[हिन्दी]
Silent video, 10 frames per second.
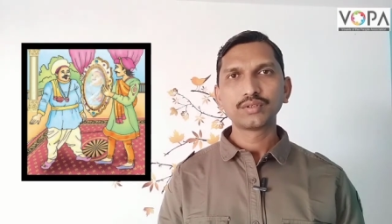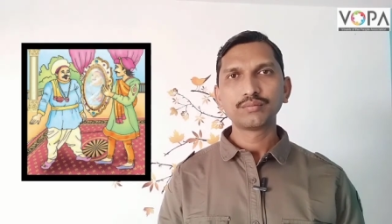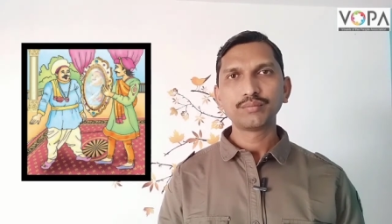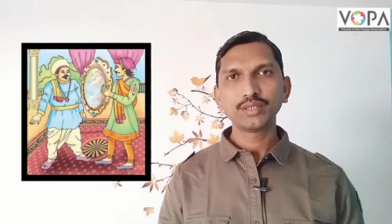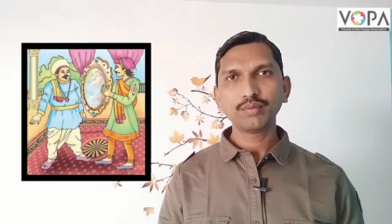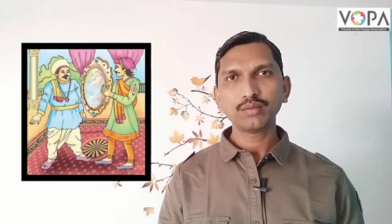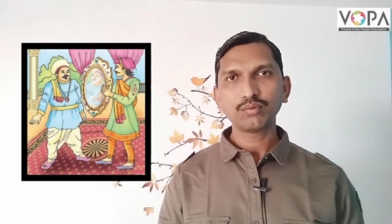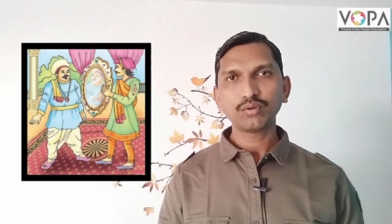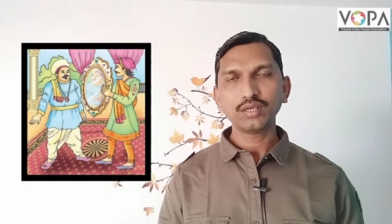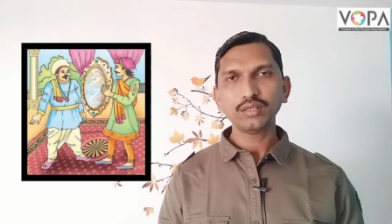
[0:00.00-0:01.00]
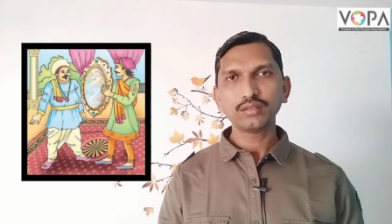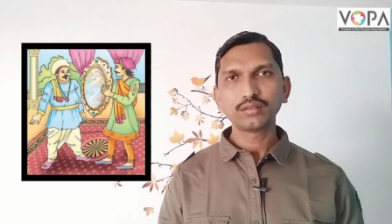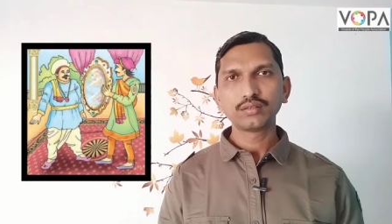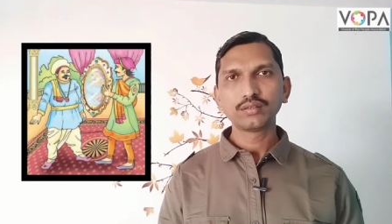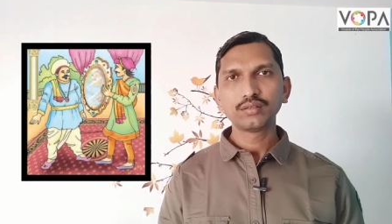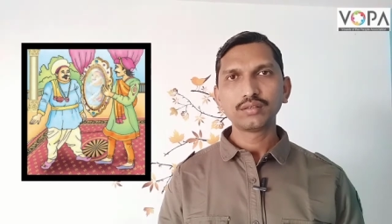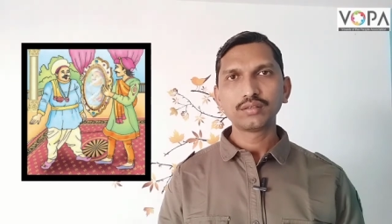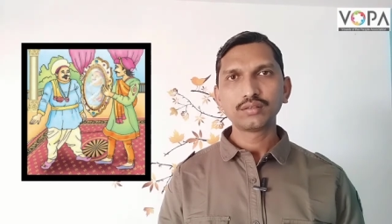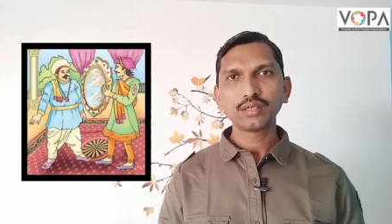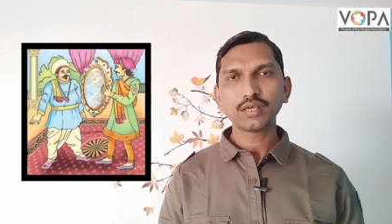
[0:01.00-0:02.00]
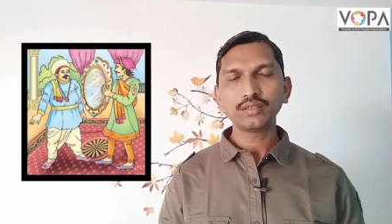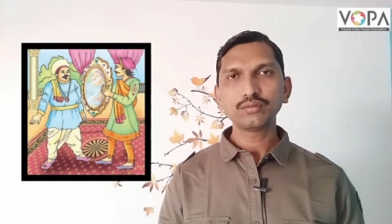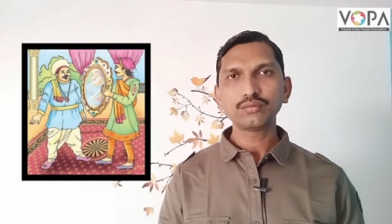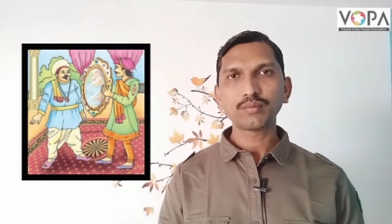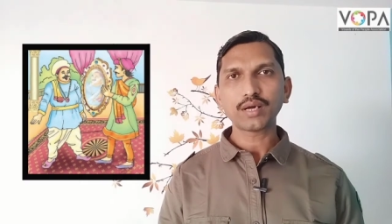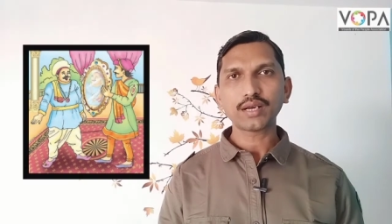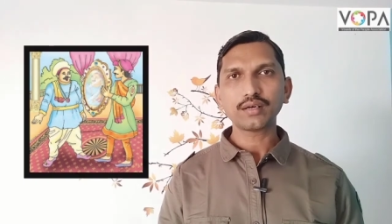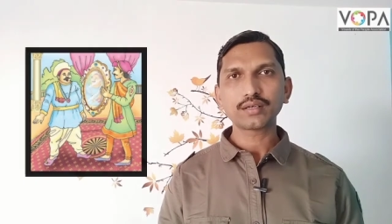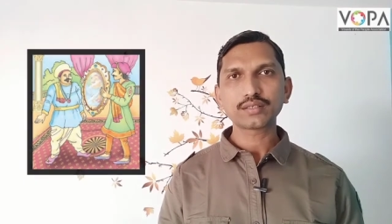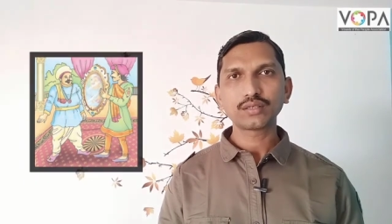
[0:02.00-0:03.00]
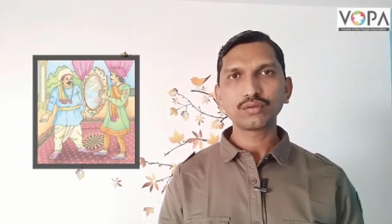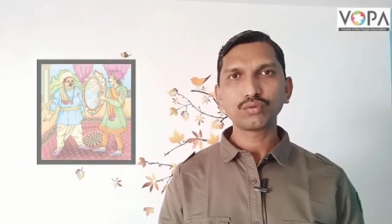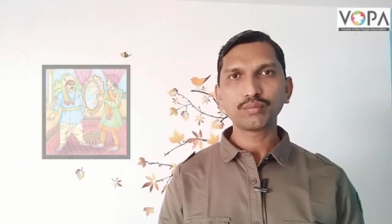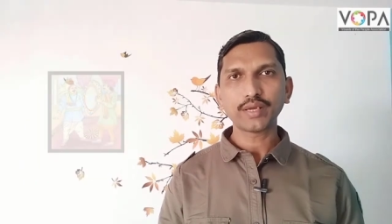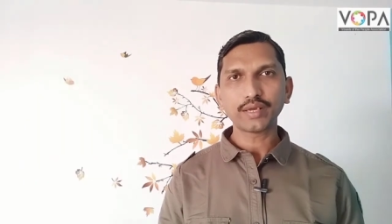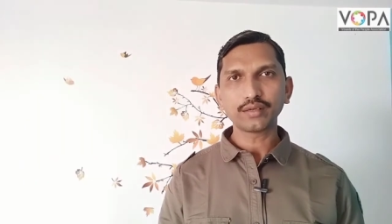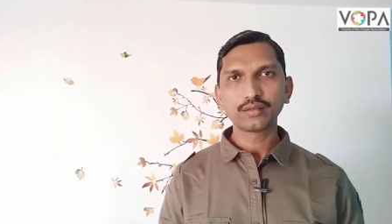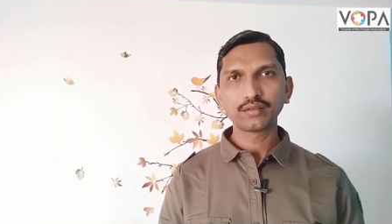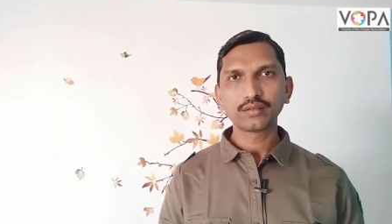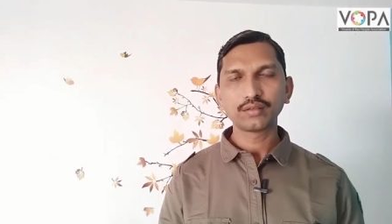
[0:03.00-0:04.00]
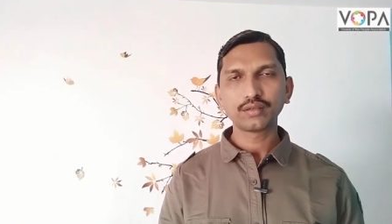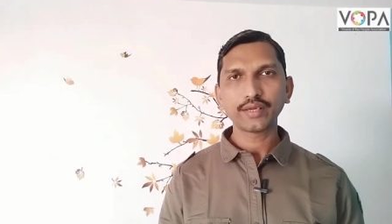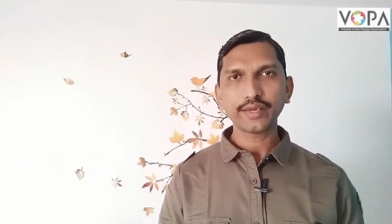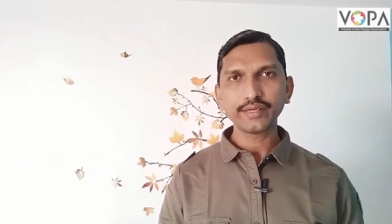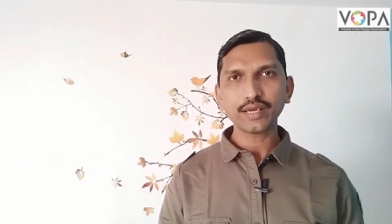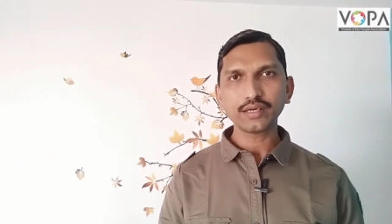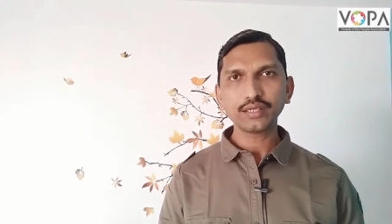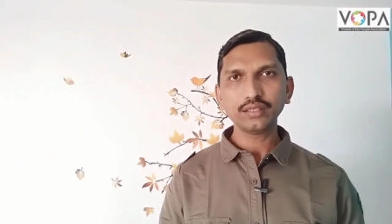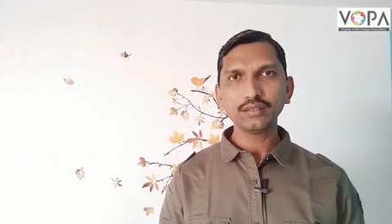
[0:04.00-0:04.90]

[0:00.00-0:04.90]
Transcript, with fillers: बीरबल बोले यही तुम्हारा असली रूप है है या नहीं